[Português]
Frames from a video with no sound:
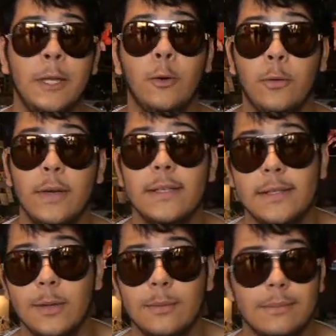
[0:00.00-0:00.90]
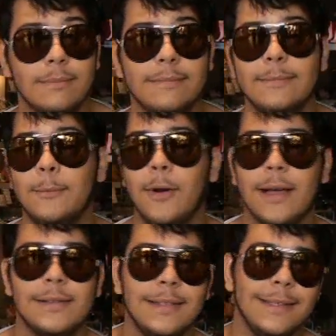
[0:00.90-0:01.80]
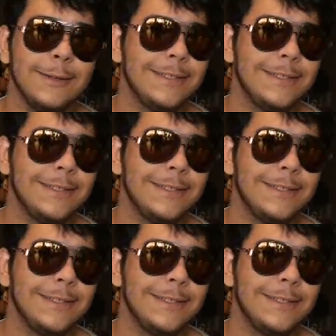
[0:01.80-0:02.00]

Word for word: eu conheci um, um mocassim.